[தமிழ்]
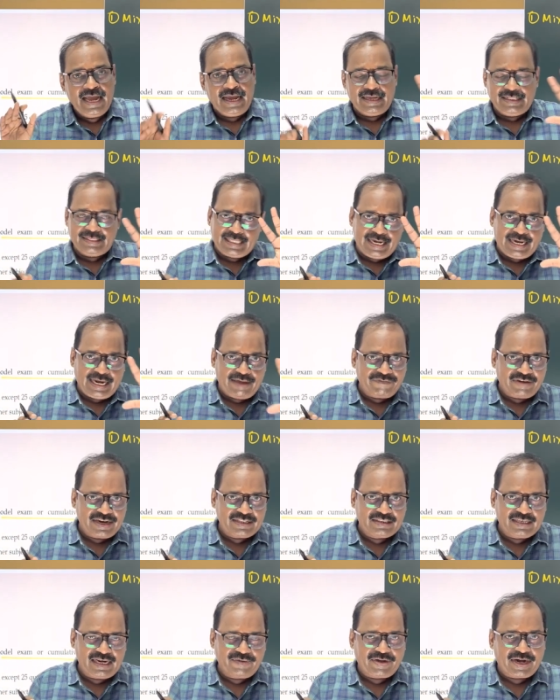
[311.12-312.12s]
இந்த
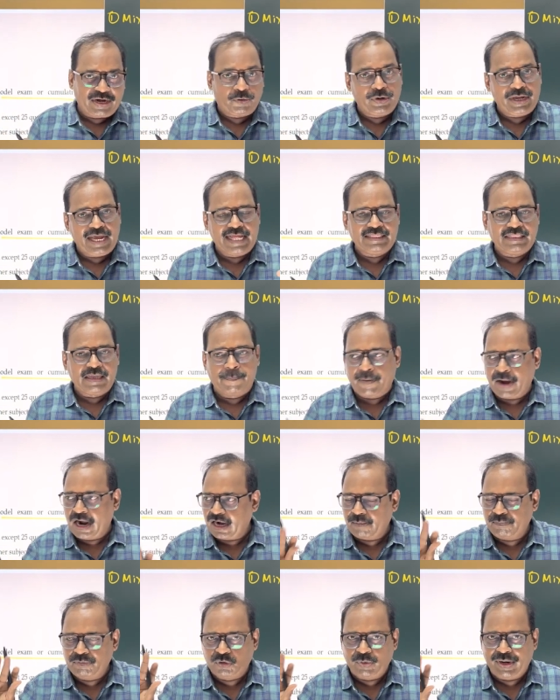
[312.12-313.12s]
லெவன்த்தில் வரக்கூடிய அந்த
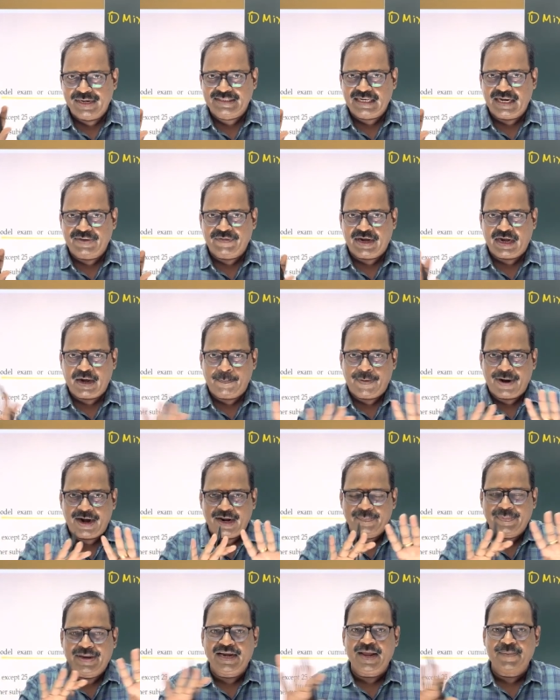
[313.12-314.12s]
பாடம் டுவெல்த்தில் வர்ற
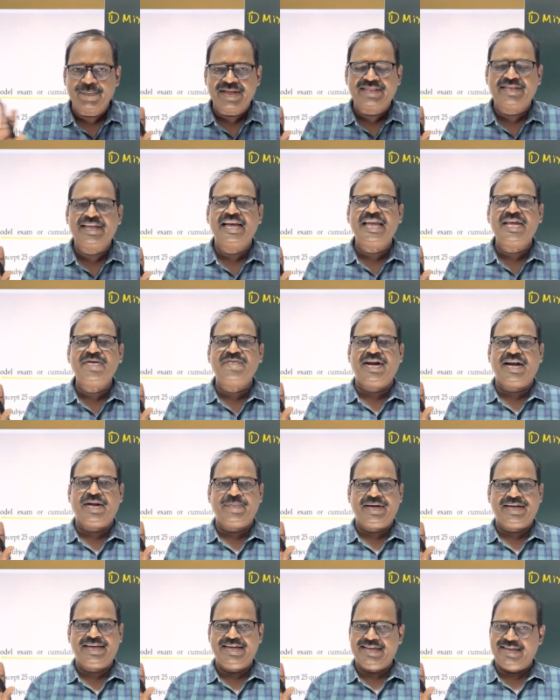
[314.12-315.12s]
பாடம் எல்லாமே தெளிவாக
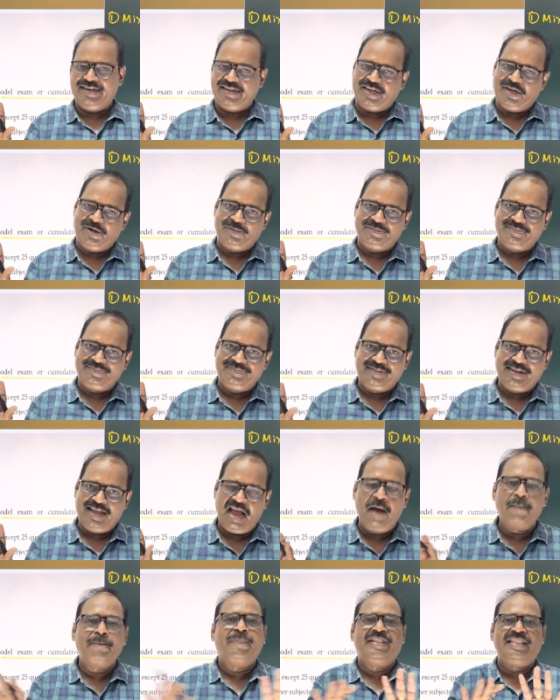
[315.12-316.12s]
நமக்கு இருக்கணும்
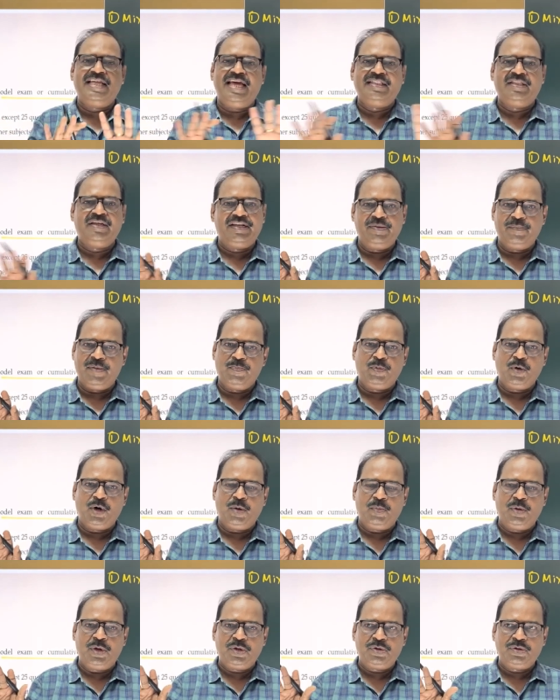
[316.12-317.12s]
அப்போ தான் அதை நம்ம போட
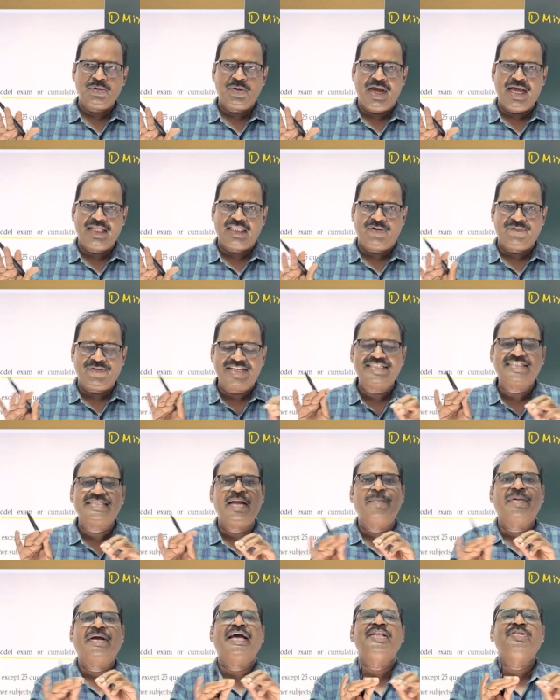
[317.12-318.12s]
முடியும் அதர்வைஸ்
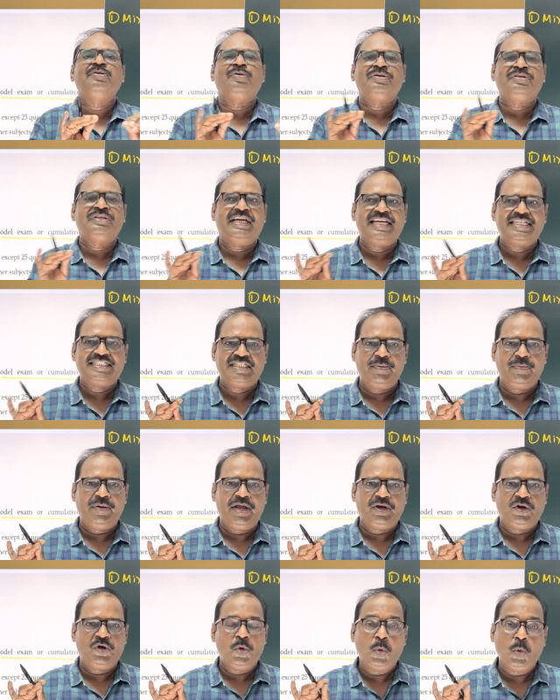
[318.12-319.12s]
நமக்கு அது கொஞ்சம் கஷ்டமாக
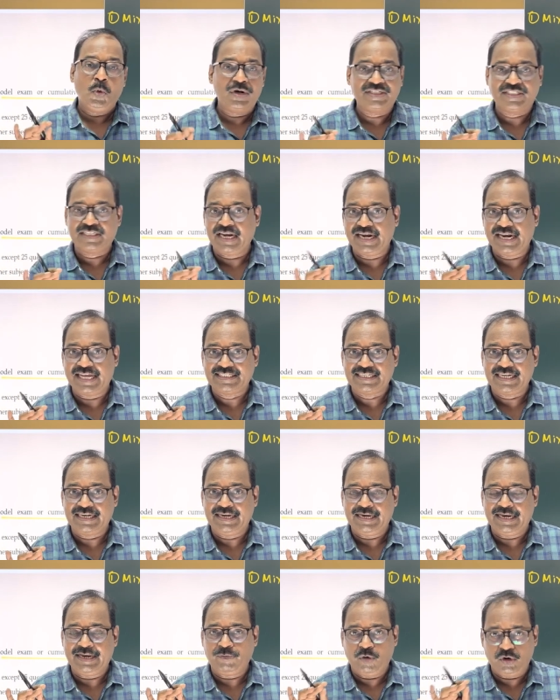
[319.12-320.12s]
இருக்கும் ஒரு சில லெசன்
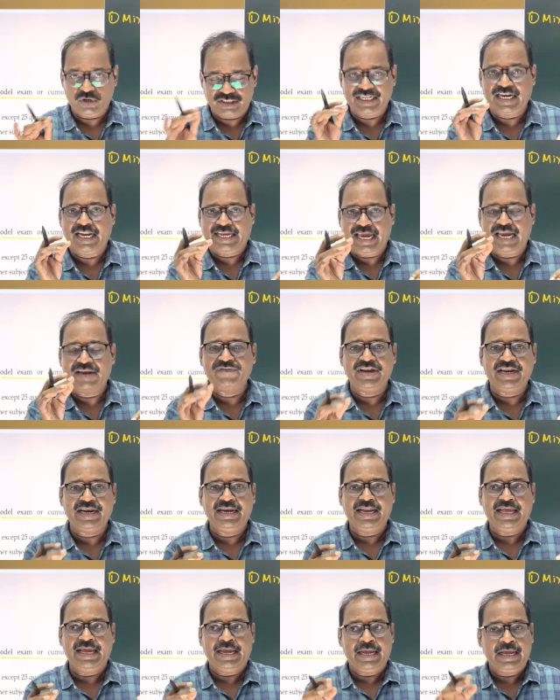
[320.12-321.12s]
ஒரு சில
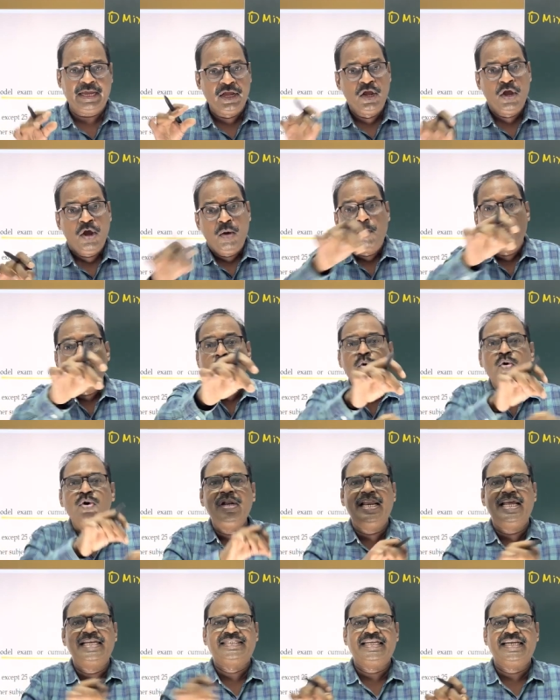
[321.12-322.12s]
கேள்விகளில் மூணு
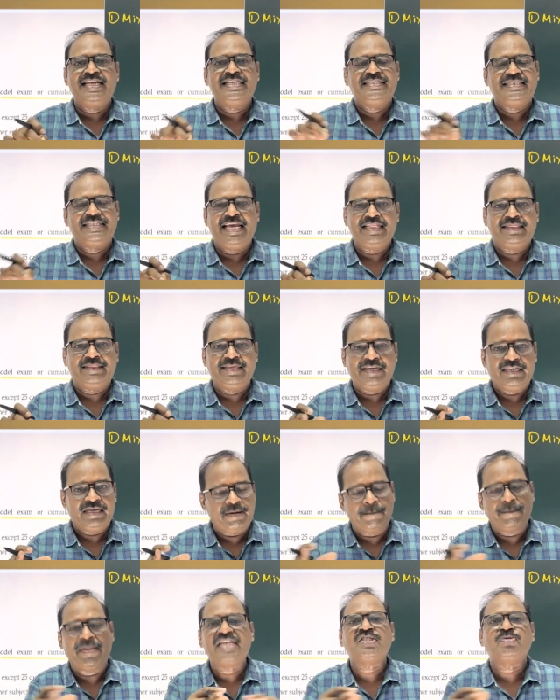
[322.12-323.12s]
லெசனையும் சேர்த்து
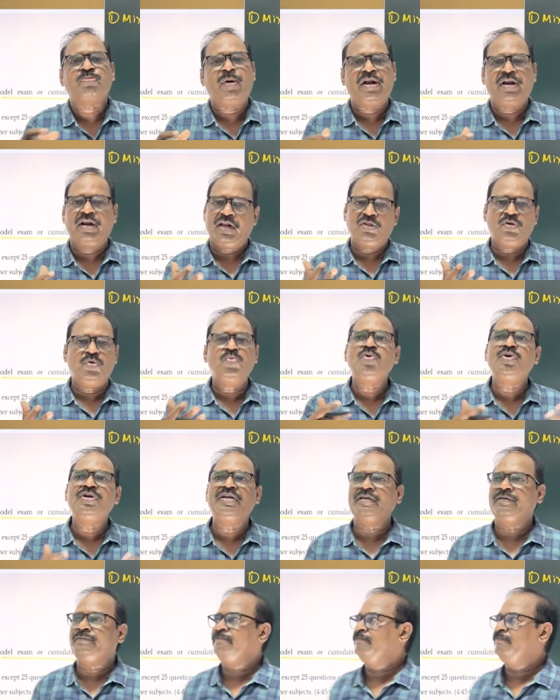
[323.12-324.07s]
மிக்ஸ் பண்ணுறதும் உண்டு